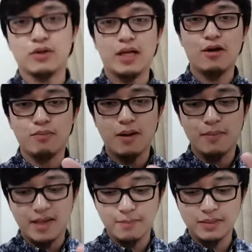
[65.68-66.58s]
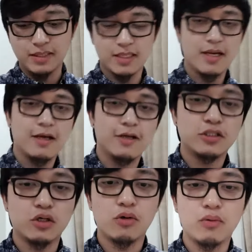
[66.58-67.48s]
hello Ma'am Ems.
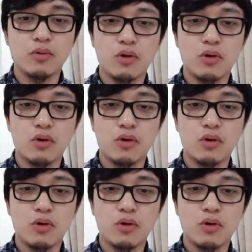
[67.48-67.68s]
So,